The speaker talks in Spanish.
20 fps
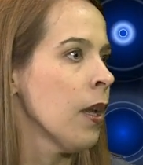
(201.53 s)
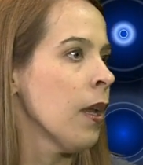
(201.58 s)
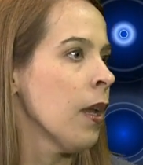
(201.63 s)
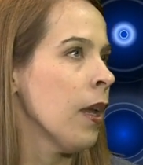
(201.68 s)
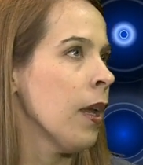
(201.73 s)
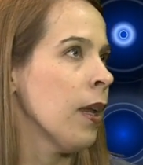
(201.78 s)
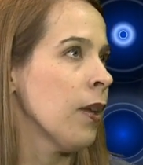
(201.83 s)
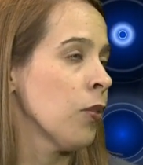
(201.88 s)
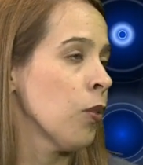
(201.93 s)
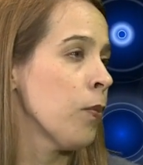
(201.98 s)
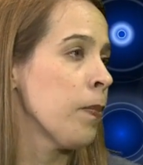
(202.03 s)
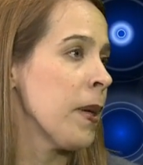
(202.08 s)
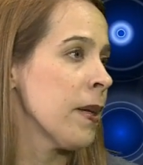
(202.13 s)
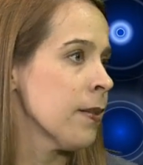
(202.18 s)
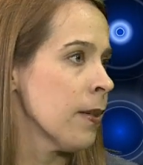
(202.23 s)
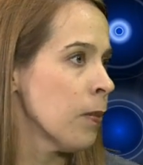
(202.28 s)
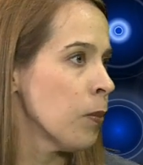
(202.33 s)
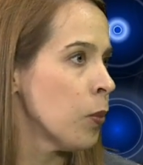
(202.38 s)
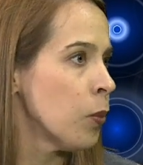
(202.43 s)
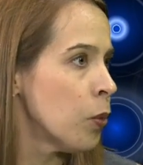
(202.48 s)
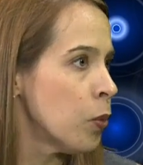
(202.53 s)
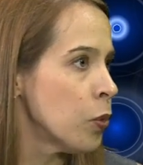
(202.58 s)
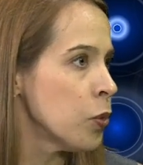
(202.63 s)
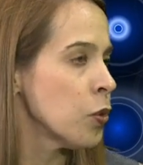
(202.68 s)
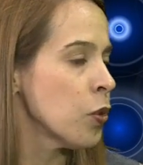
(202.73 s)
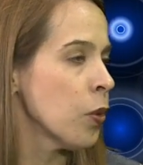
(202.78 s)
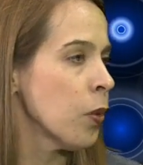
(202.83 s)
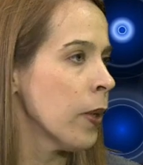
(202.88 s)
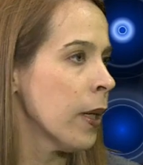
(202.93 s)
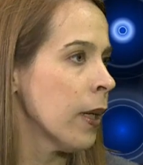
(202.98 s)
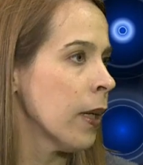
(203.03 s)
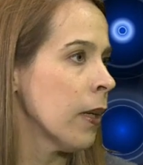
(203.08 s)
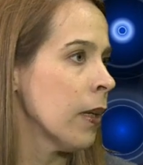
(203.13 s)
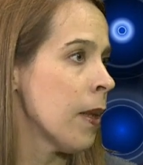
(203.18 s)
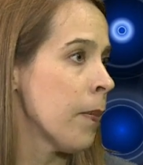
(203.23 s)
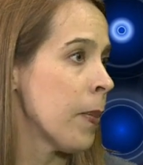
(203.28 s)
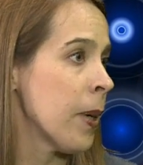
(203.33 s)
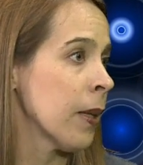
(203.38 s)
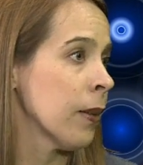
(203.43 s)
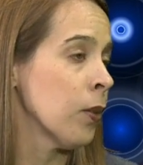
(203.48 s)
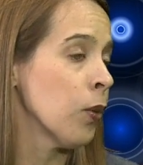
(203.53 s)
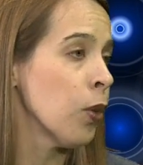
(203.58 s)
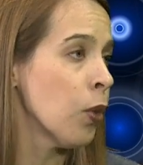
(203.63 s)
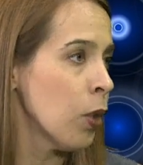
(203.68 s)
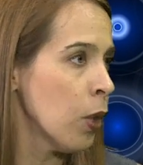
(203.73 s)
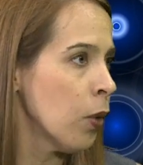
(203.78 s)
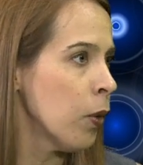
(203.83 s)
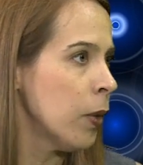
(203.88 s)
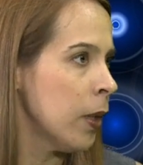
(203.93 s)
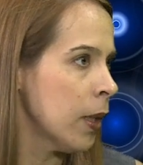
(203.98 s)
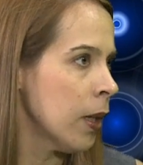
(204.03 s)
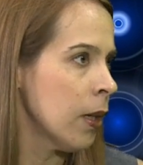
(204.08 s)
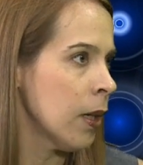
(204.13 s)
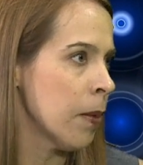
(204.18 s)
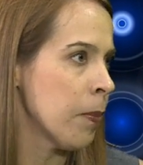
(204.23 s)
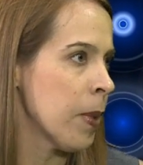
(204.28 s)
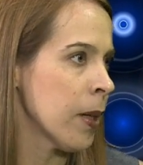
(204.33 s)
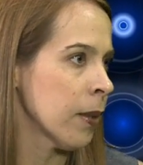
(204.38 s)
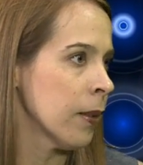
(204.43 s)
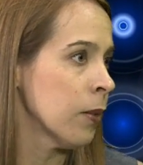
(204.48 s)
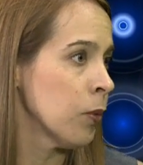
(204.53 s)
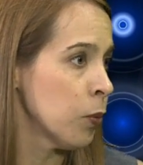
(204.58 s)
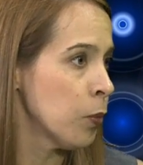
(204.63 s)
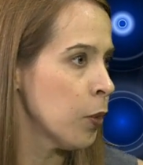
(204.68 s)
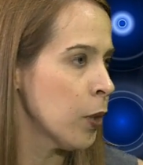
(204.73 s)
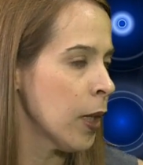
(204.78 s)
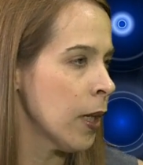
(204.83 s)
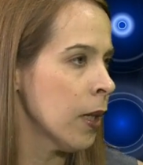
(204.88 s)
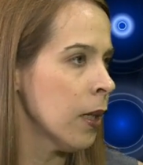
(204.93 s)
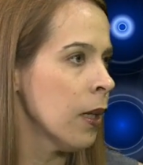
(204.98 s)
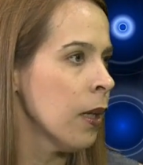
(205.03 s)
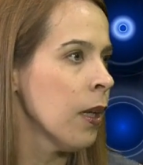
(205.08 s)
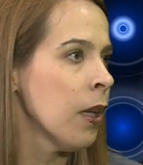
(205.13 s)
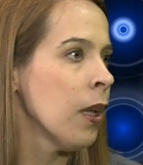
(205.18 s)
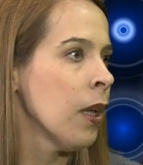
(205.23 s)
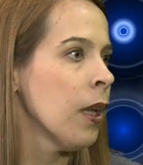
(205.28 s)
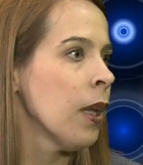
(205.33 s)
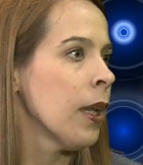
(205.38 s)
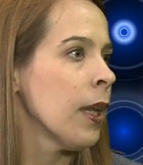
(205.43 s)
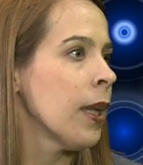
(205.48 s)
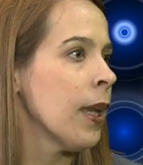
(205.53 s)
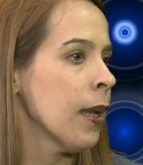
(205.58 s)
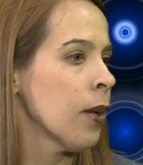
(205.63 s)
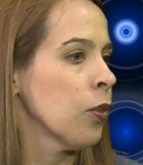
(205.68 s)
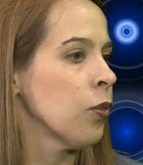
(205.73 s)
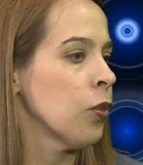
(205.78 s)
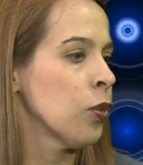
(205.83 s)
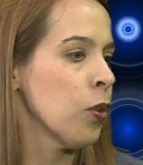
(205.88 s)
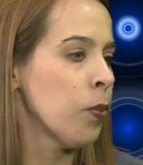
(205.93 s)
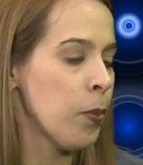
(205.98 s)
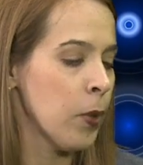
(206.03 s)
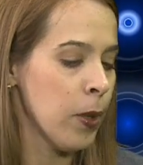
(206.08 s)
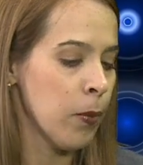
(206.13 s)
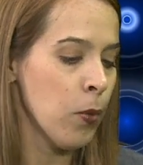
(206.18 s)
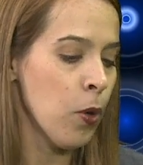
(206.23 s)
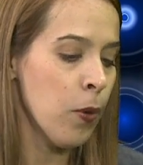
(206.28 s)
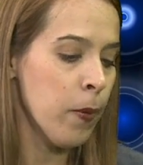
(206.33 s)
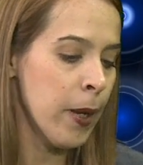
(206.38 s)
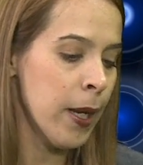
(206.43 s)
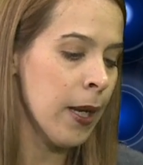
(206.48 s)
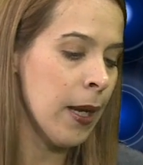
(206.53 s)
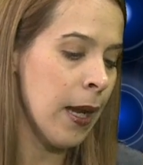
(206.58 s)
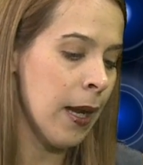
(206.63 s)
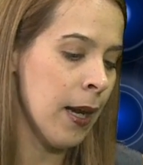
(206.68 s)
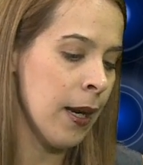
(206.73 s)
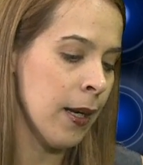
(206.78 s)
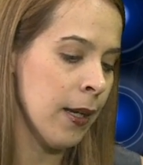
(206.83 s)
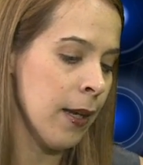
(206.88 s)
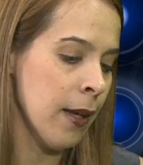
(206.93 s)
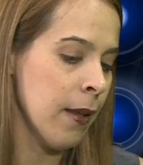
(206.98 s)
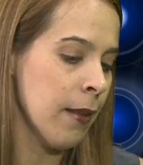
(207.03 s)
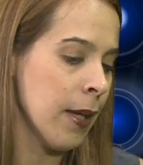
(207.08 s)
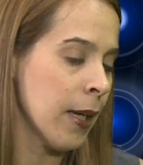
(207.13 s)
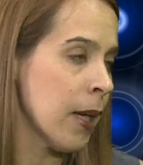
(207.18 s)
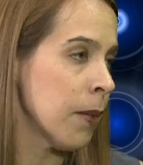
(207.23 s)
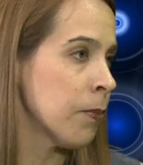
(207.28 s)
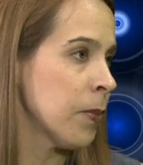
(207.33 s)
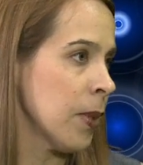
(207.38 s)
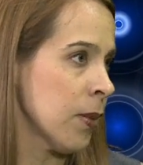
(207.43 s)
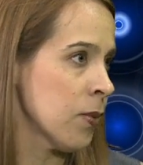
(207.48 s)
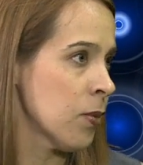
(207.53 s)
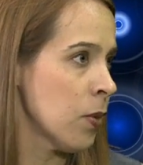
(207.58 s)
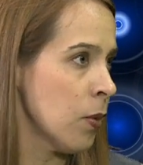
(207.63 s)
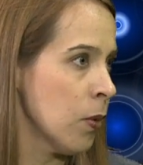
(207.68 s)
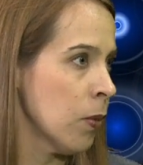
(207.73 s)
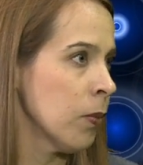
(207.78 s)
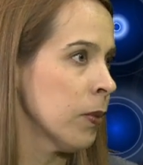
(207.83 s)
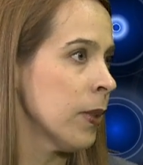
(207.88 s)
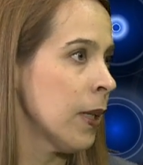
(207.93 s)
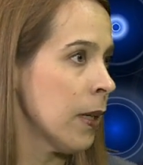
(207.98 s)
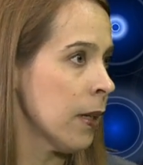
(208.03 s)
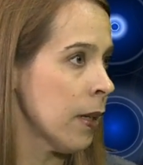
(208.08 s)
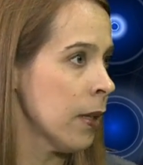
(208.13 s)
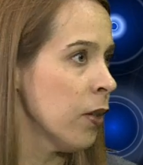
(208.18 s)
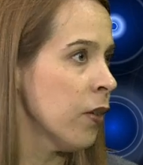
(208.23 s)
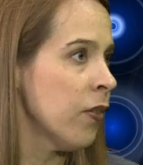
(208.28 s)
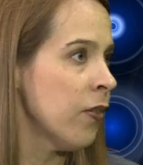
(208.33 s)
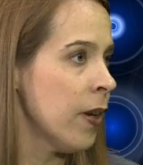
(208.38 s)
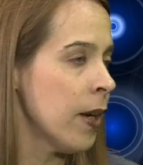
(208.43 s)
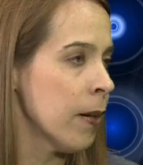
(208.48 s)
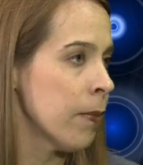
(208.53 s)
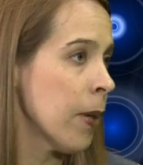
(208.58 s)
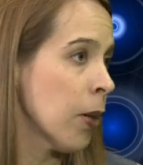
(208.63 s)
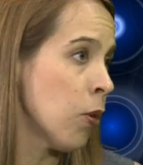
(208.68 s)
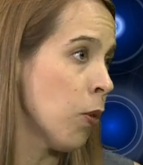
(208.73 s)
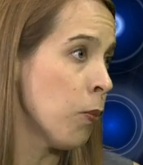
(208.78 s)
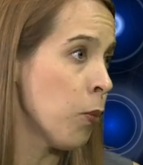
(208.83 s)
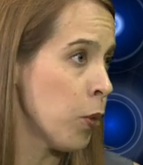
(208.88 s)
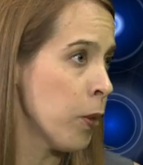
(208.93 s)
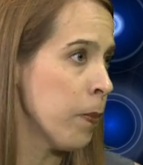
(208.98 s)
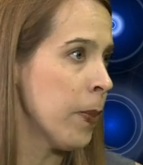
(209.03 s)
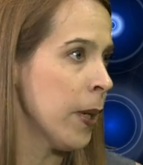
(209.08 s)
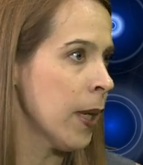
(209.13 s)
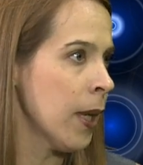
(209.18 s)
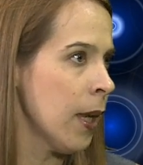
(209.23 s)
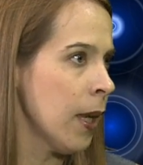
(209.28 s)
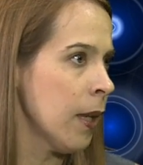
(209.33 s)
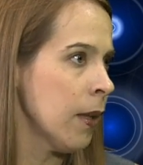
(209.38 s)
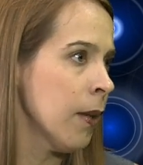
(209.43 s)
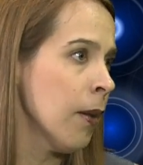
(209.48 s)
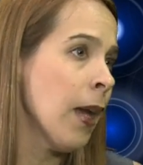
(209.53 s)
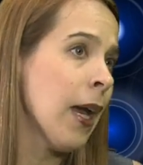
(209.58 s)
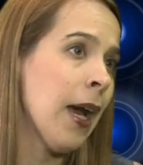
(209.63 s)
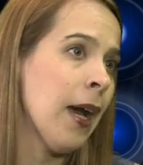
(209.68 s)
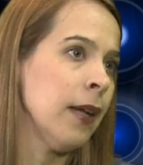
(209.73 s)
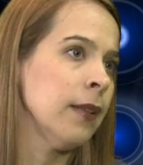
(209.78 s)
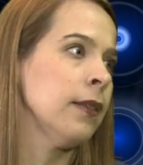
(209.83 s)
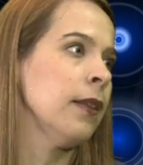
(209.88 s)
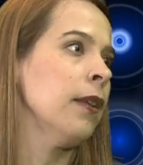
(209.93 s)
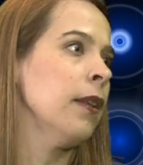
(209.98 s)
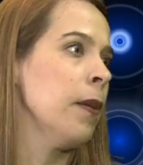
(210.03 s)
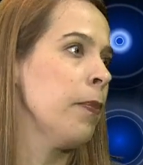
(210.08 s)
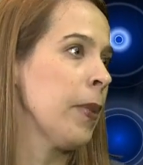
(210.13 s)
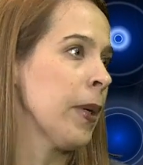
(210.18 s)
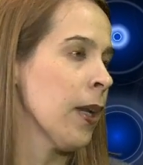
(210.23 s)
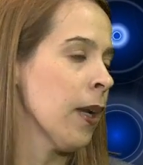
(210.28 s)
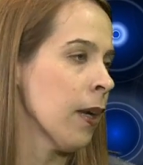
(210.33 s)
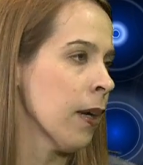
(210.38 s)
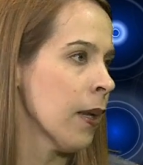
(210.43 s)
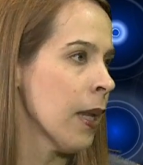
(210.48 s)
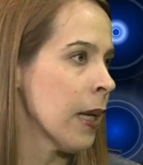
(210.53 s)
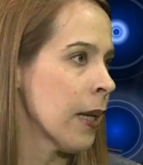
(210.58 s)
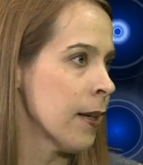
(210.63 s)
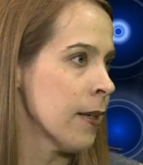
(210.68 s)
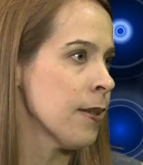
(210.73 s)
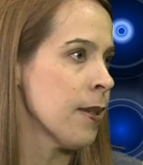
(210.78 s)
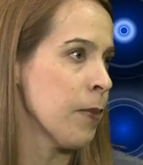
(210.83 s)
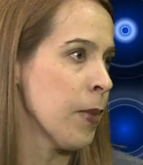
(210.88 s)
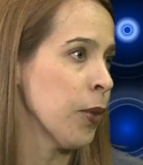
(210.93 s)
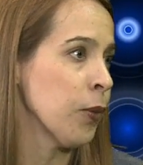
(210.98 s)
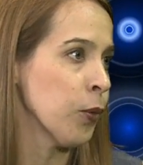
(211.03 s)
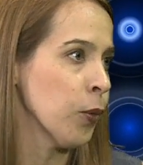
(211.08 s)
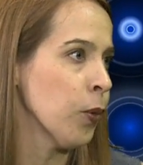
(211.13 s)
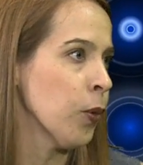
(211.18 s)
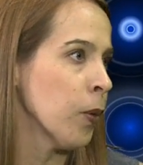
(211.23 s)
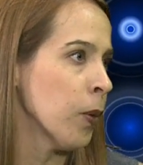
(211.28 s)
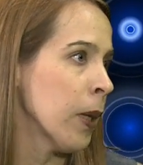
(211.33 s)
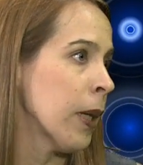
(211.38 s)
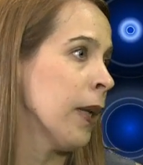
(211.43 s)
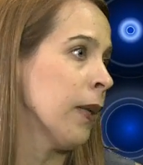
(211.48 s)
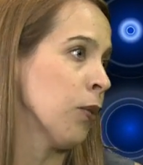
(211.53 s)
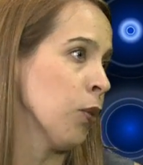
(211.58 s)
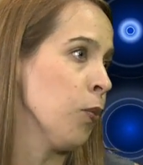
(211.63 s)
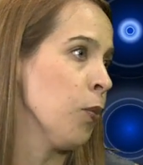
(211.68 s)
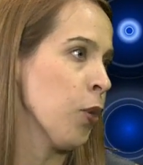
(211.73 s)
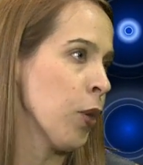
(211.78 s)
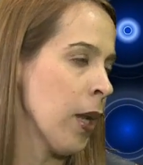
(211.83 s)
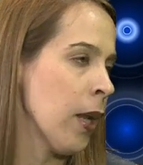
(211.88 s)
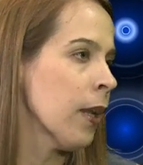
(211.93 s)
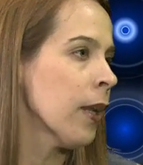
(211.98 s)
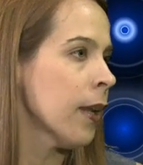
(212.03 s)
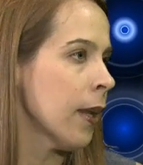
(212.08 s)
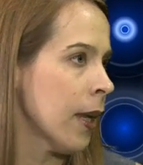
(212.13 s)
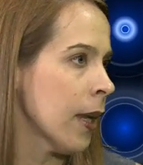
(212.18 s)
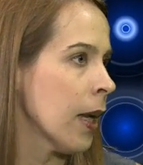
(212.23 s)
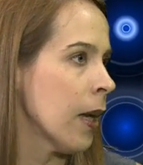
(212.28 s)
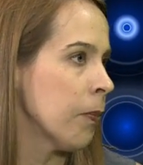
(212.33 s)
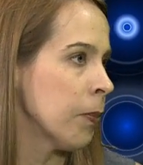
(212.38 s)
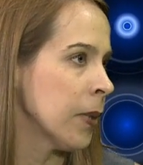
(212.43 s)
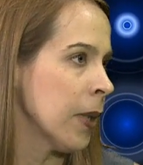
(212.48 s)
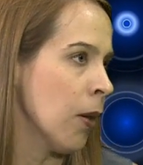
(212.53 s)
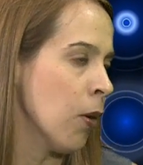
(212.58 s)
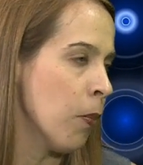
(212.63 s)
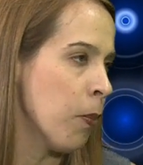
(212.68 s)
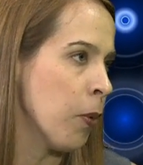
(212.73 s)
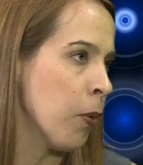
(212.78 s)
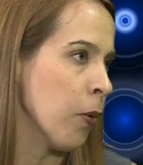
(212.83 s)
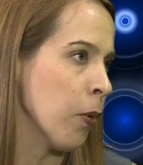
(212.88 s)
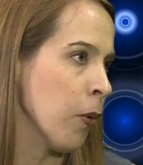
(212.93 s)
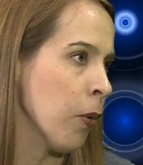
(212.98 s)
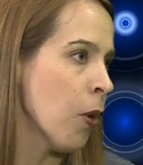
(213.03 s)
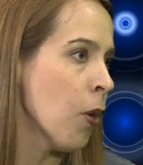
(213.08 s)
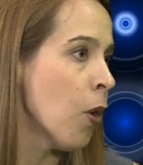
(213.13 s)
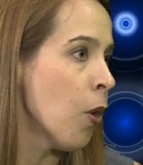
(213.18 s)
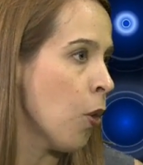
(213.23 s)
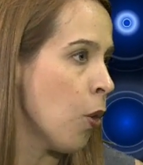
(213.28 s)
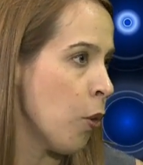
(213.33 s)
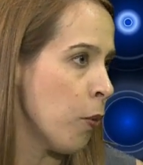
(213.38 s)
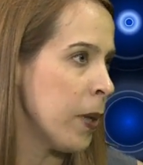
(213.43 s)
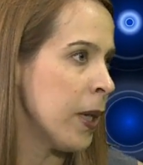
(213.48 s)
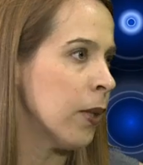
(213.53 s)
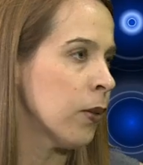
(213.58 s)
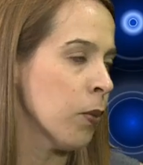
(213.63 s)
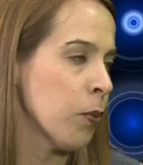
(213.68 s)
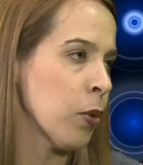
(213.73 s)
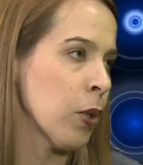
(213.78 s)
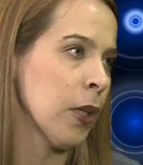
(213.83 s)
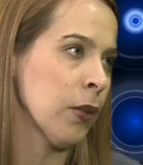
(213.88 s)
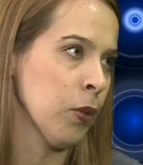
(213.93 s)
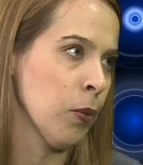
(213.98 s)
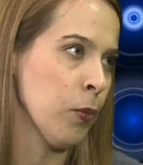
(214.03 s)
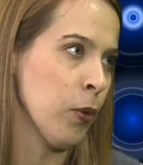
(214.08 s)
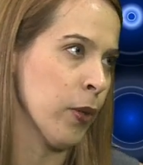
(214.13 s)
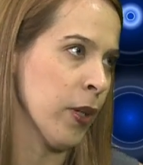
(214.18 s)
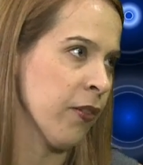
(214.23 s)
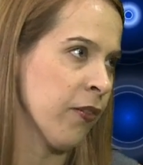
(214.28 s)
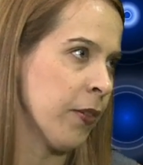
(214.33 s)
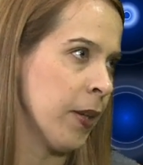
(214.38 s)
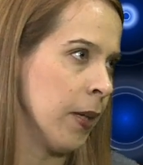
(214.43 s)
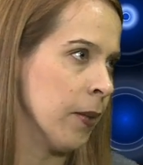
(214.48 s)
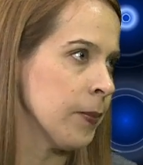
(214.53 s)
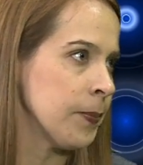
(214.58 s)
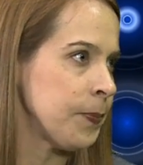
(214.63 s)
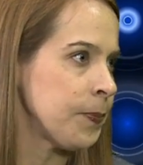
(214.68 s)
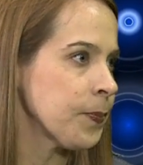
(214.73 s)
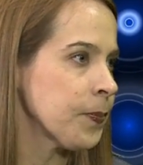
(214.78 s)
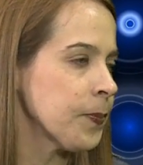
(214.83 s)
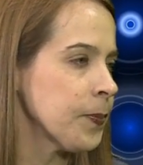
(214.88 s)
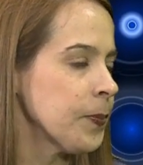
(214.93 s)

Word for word: Eso pasa mucho en la parte oncológica, en la parte tumoral, que nosotros podemos ver áreas de captación del radiofármaco muy pequeñas antes de esperar el crecimiento eh, tumoral que es captado por o visto por la tomografía. Entonces